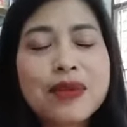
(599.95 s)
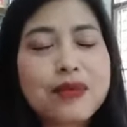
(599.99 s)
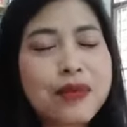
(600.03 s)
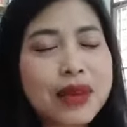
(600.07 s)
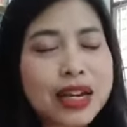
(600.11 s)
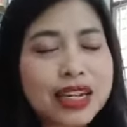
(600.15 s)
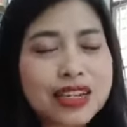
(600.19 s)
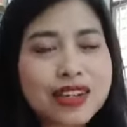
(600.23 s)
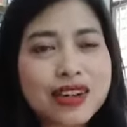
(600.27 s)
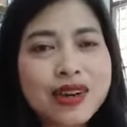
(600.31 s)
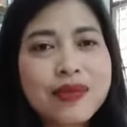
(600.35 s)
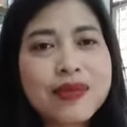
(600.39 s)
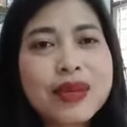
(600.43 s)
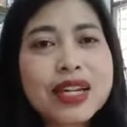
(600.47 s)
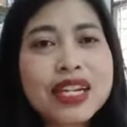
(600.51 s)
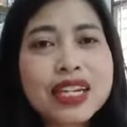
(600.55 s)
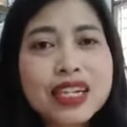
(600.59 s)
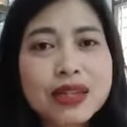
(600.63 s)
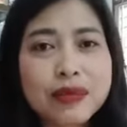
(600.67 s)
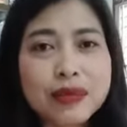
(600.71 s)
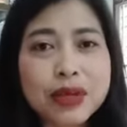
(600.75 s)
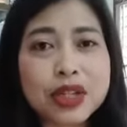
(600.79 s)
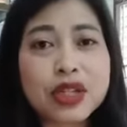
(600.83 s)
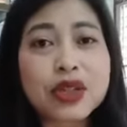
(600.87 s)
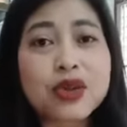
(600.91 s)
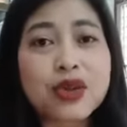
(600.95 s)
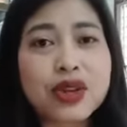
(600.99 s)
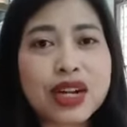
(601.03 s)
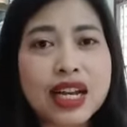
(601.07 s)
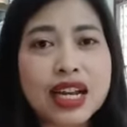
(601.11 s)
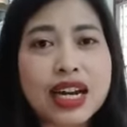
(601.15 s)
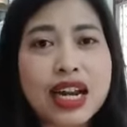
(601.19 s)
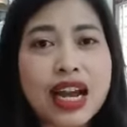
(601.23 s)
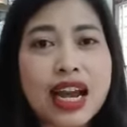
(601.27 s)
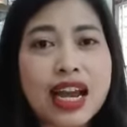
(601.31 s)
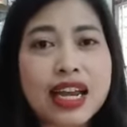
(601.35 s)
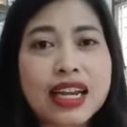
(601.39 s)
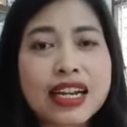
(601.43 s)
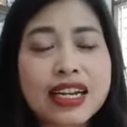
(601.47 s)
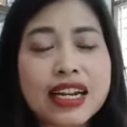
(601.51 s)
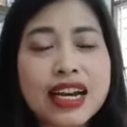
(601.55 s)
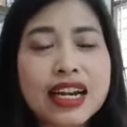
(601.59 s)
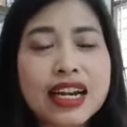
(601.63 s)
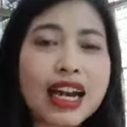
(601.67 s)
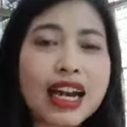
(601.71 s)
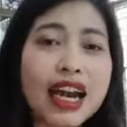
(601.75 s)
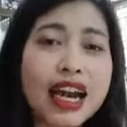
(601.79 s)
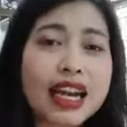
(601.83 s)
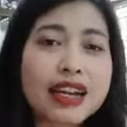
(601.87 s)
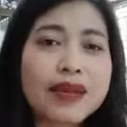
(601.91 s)
มันก็ไม่เกิดประโยชน์อะไร ดัง
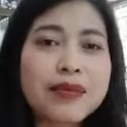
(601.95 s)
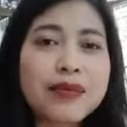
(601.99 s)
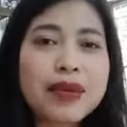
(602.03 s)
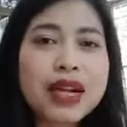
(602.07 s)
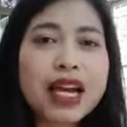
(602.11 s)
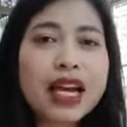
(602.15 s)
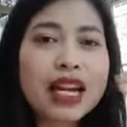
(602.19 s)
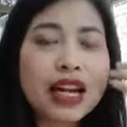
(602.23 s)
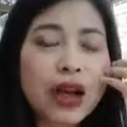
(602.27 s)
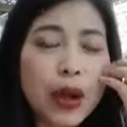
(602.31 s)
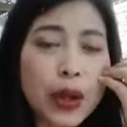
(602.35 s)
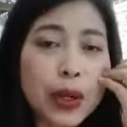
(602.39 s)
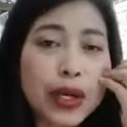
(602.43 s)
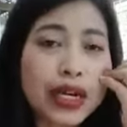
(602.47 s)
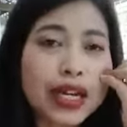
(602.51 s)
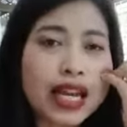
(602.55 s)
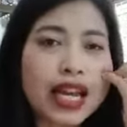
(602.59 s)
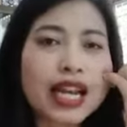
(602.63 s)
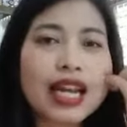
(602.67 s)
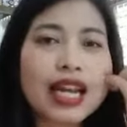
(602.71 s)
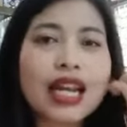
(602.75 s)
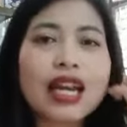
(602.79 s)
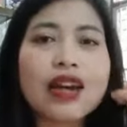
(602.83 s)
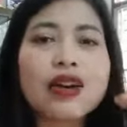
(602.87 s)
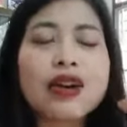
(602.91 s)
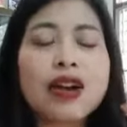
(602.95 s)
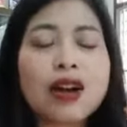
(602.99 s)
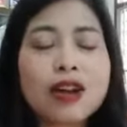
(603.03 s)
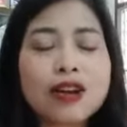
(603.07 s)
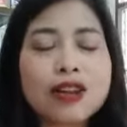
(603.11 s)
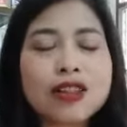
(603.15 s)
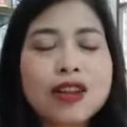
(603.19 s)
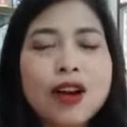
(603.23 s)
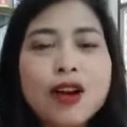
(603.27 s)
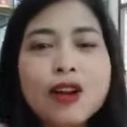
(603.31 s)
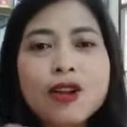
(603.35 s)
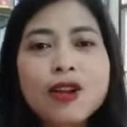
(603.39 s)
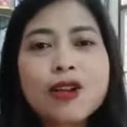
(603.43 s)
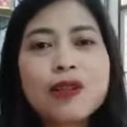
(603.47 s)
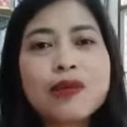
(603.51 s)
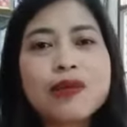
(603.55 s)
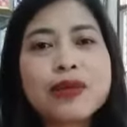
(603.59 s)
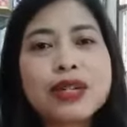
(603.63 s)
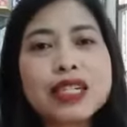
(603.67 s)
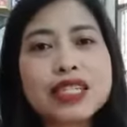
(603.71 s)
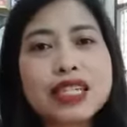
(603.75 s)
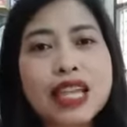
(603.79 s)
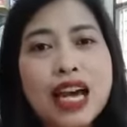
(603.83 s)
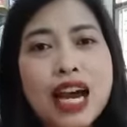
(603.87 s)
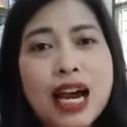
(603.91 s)
นเมื่อเราเรียนแล้วเราก็ต้องลงมื
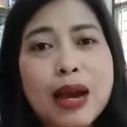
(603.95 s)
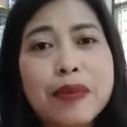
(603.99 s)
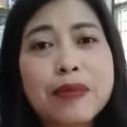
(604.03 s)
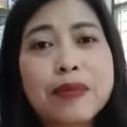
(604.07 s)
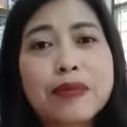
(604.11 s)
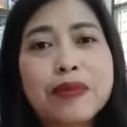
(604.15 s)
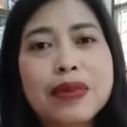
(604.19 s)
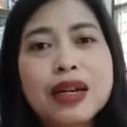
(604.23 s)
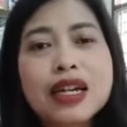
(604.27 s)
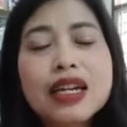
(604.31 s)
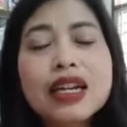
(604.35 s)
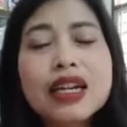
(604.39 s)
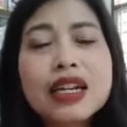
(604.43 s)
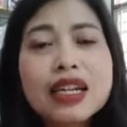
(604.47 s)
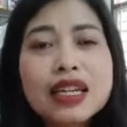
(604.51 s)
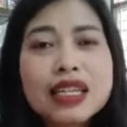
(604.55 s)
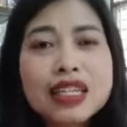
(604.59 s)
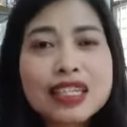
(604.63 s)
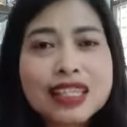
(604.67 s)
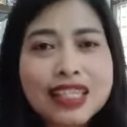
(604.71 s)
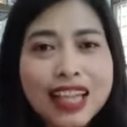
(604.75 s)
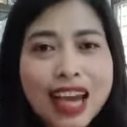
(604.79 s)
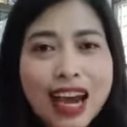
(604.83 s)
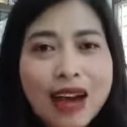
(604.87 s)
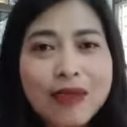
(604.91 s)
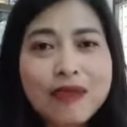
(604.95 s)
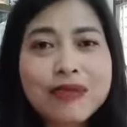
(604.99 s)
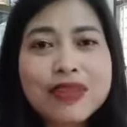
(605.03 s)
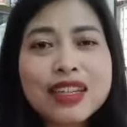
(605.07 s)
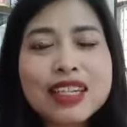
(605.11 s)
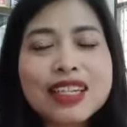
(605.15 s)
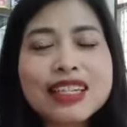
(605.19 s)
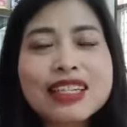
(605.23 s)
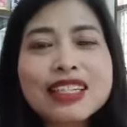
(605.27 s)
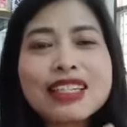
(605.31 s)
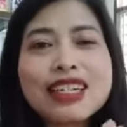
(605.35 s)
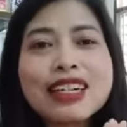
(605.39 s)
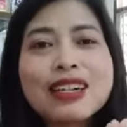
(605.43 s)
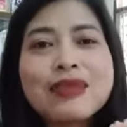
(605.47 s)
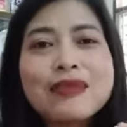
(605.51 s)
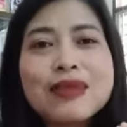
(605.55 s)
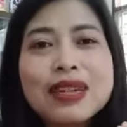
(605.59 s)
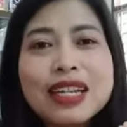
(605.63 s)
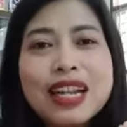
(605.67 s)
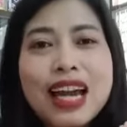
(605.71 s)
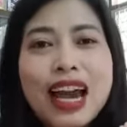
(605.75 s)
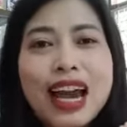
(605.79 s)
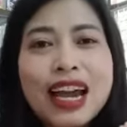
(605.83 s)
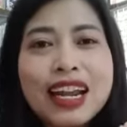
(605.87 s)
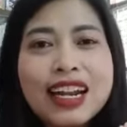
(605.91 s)
อทำทำเฉยๆไม่
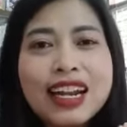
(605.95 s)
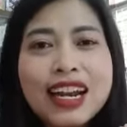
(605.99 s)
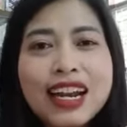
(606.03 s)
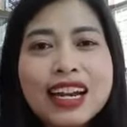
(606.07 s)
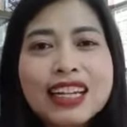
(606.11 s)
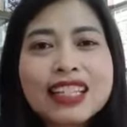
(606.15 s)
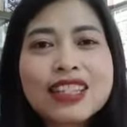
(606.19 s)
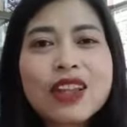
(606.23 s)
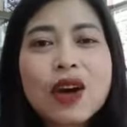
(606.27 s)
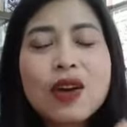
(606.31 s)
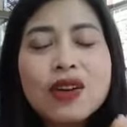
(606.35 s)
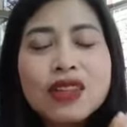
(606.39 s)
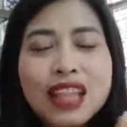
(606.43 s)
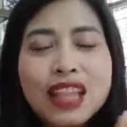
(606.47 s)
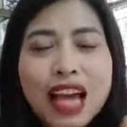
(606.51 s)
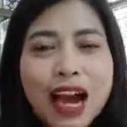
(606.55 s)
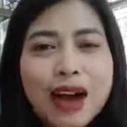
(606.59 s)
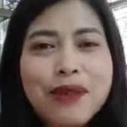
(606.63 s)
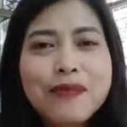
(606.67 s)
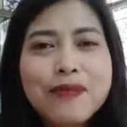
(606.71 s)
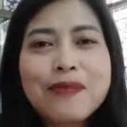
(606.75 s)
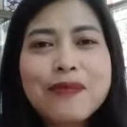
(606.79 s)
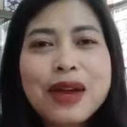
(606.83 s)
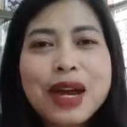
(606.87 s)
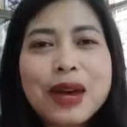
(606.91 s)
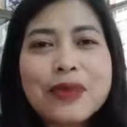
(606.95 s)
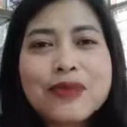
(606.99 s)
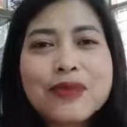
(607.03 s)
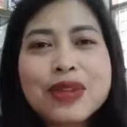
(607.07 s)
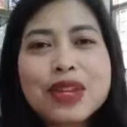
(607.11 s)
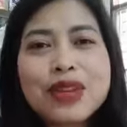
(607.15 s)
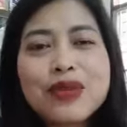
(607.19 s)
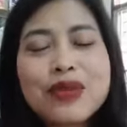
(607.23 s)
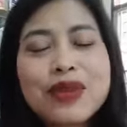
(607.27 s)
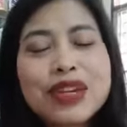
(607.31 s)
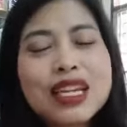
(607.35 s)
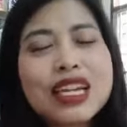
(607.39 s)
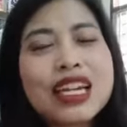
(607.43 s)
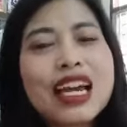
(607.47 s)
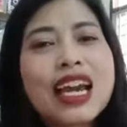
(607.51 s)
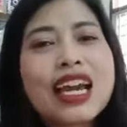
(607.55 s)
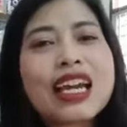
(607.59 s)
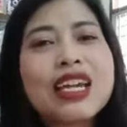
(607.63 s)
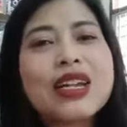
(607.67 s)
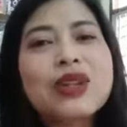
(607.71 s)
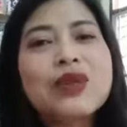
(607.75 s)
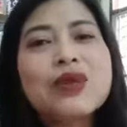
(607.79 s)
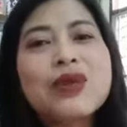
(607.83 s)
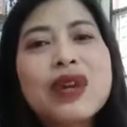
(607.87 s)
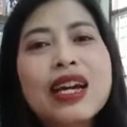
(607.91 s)
ได้นะ ต้องทำแบบมีวินัย
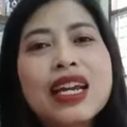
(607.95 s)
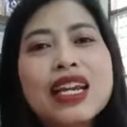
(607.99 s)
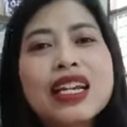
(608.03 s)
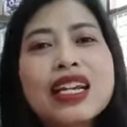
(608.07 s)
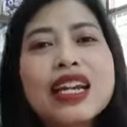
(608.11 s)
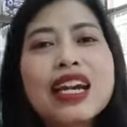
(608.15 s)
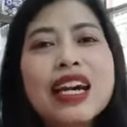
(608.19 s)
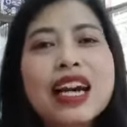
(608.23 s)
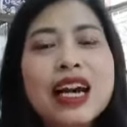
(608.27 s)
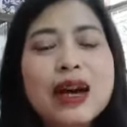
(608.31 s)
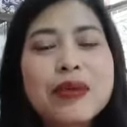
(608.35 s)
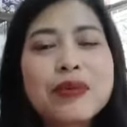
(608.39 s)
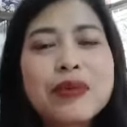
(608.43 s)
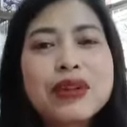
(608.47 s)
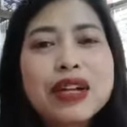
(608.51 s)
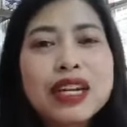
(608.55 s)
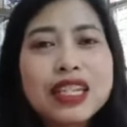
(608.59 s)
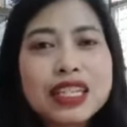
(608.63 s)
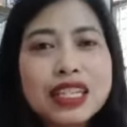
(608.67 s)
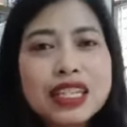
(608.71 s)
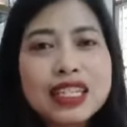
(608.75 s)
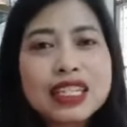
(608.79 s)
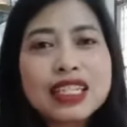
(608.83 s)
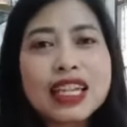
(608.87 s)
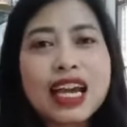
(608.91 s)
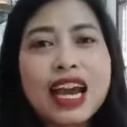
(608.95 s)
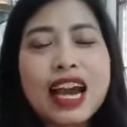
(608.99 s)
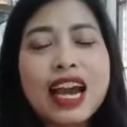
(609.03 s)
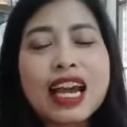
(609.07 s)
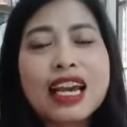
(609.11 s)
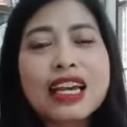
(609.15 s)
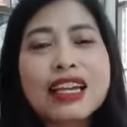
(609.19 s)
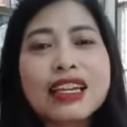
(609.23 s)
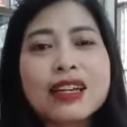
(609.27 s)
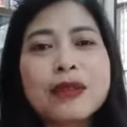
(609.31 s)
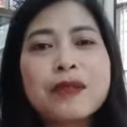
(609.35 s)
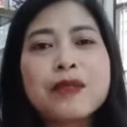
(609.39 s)
ด้วยนะคะ เพื่อที่จะให้